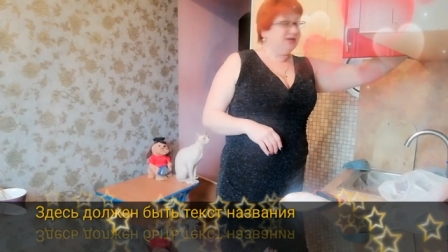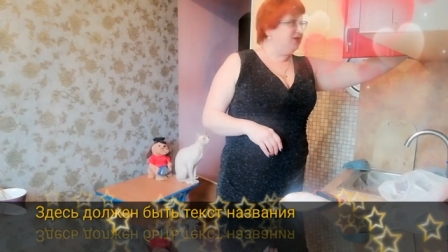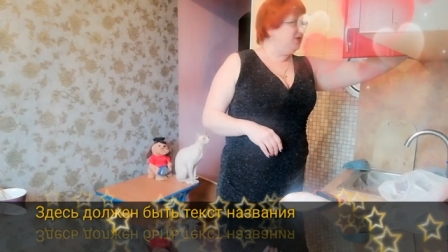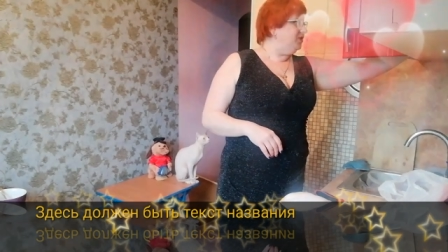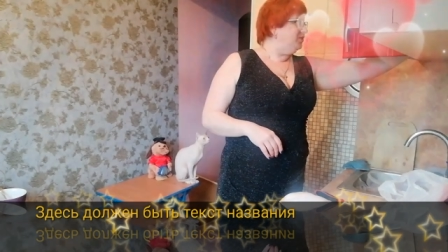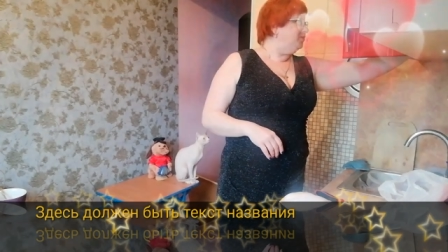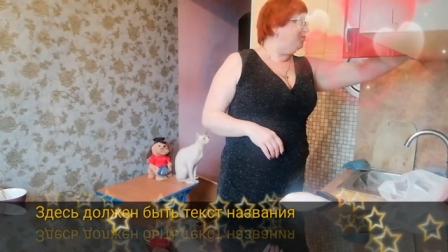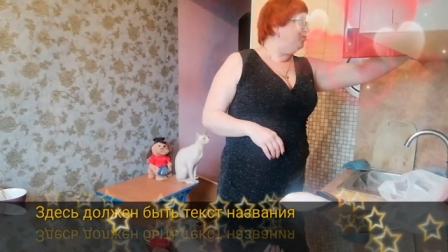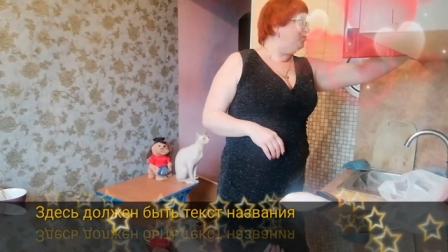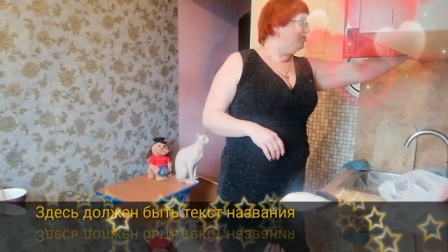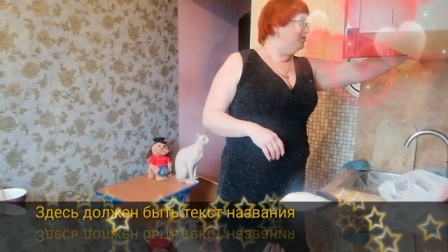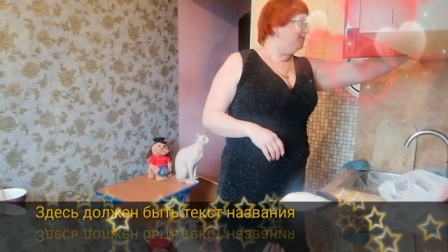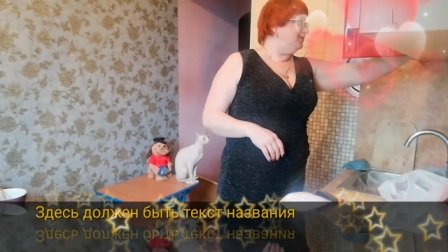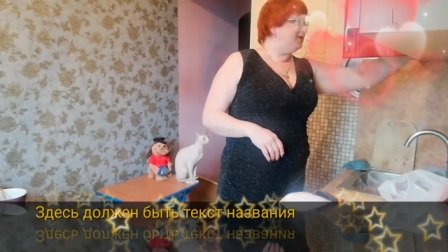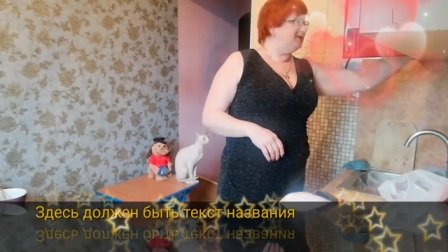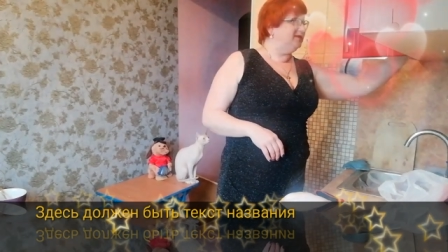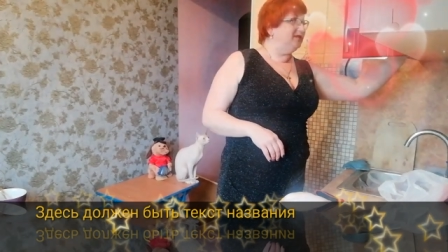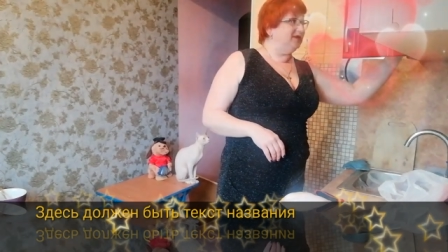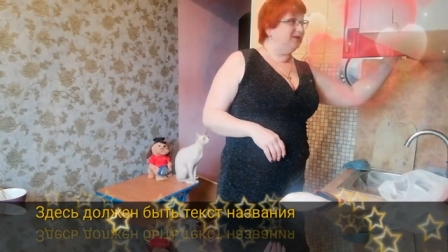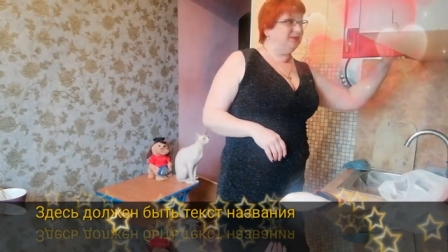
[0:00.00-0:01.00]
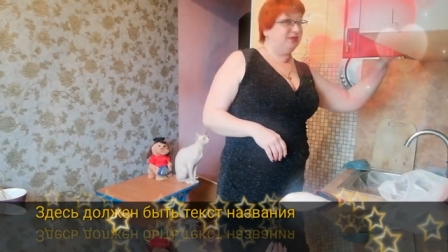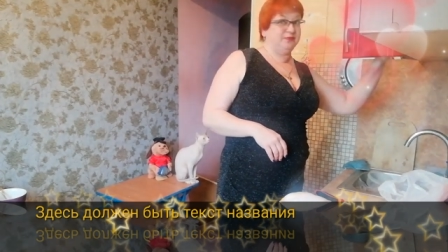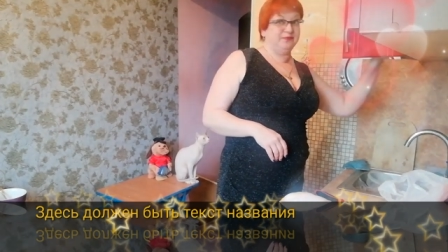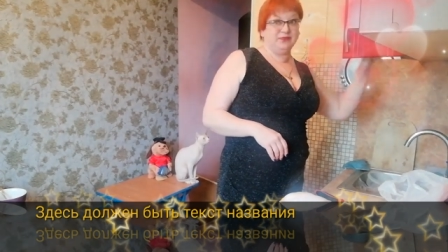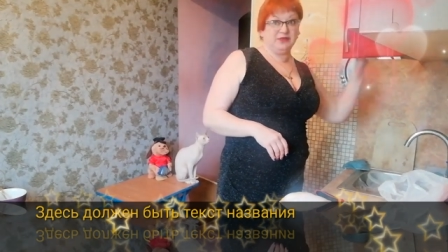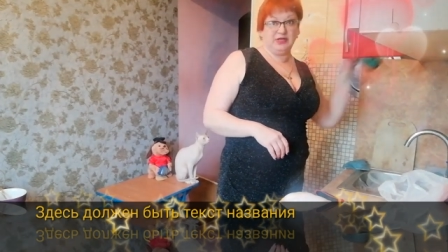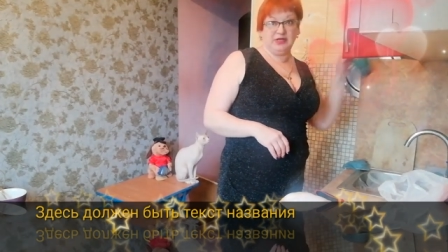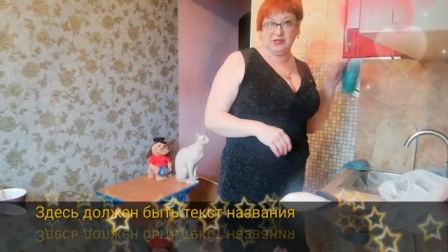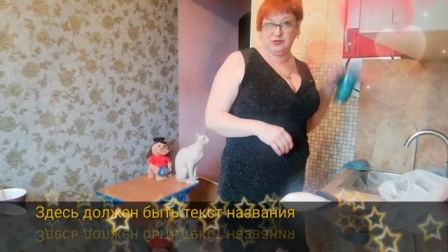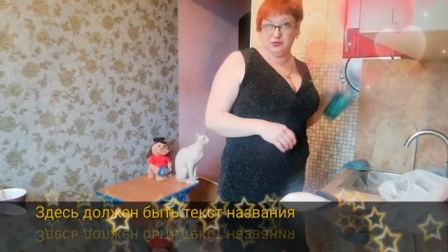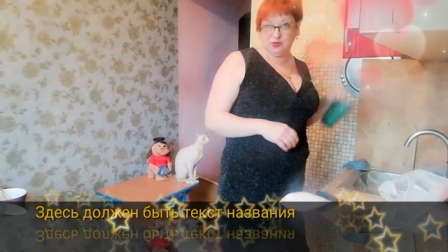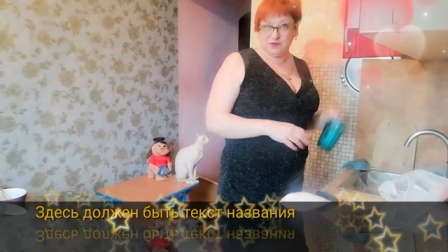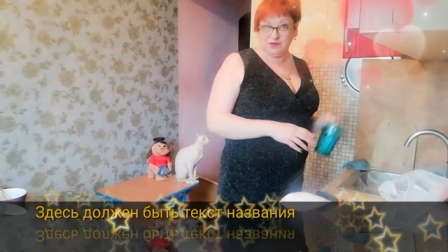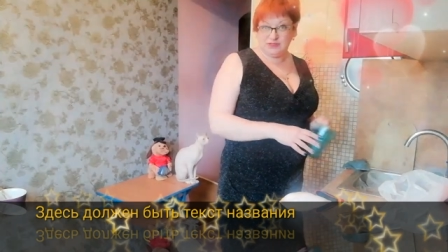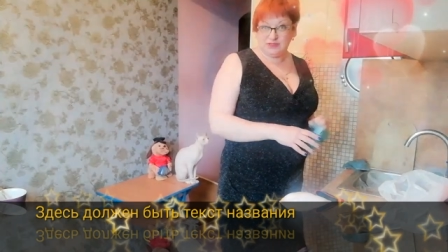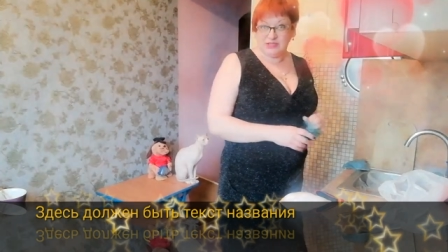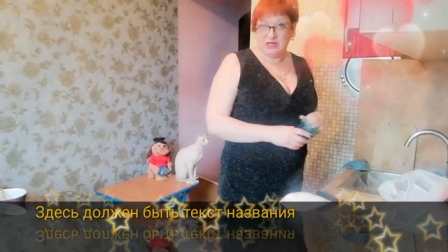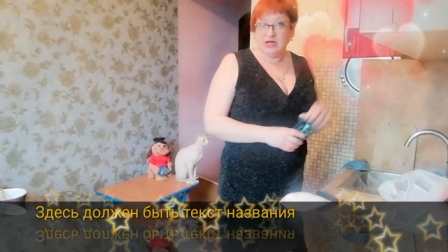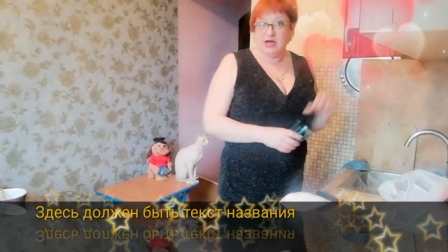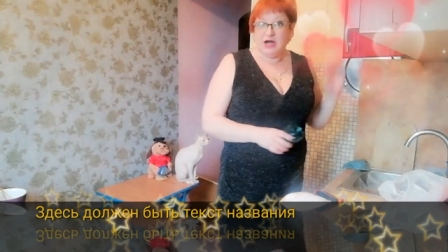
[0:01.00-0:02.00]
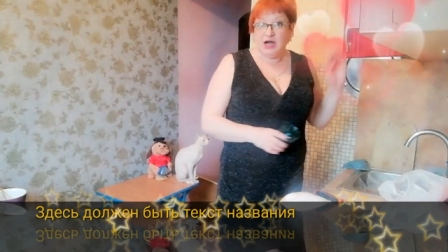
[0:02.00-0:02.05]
И будем с вами готовить.